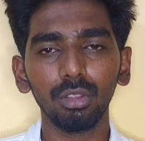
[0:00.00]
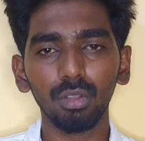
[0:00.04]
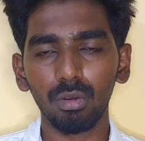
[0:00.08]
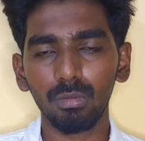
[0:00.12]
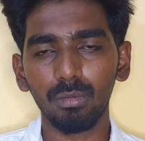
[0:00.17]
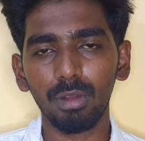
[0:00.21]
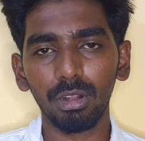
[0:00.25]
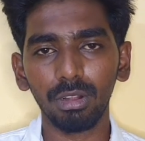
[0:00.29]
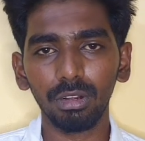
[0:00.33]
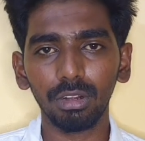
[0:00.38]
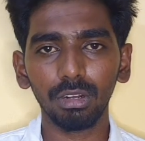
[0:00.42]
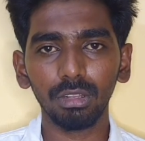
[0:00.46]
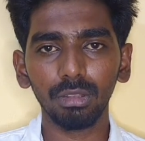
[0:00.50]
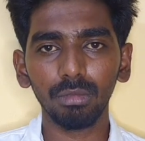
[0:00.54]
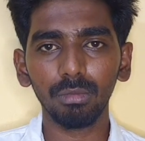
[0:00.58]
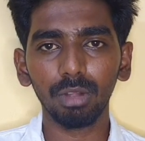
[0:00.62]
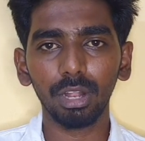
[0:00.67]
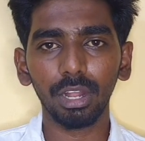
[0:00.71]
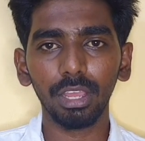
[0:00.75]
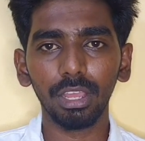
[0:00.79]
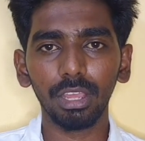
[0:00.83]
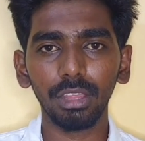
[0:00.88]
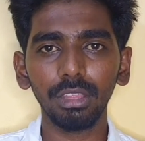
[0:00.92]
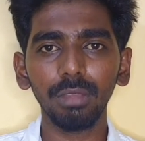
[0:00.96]
எந்த ஒரு மாற்று
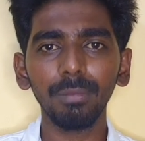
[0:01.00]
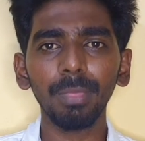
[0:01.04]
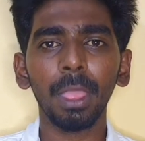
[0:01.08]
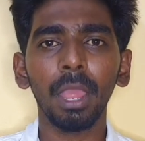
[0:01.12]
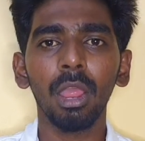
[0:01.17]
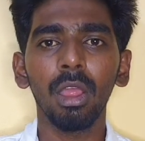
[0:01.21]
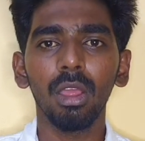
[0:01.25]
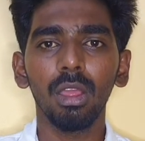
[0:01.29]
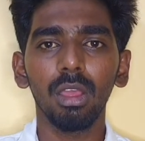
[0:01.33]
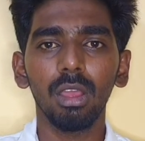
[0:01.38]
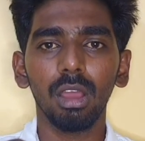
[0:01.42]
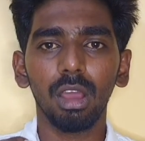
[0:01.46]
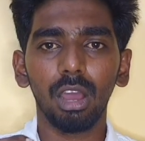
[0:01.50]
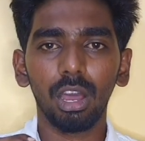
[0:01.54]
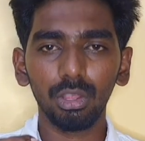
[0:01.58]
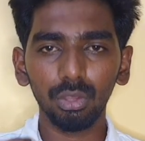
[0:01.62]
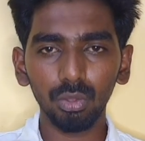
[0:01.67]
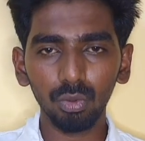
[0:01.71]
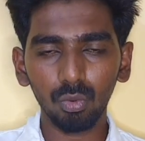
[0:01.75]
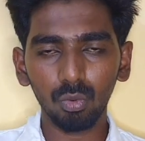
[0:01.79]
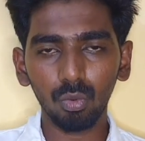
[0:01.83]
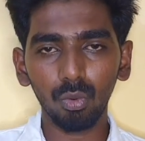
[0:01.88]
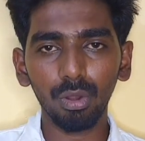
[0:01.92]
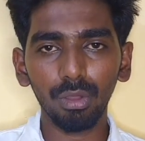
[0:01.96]
கருத்தும் கிடையாது
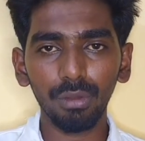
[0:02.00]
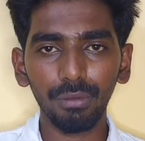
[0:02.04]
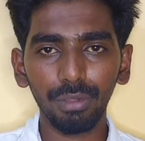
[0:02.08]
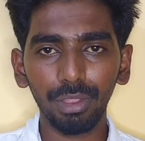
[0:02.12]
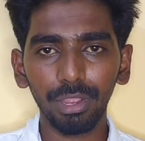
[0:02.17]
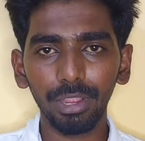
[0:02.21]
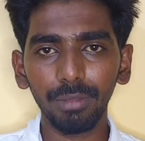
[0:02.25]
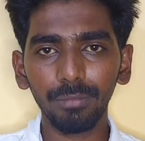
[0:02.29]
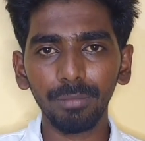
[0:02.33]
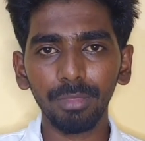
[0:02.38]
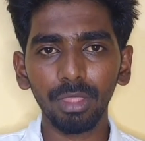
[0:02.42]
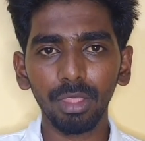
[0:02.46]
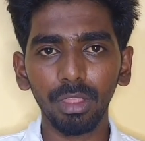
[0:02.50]
அது கூடவே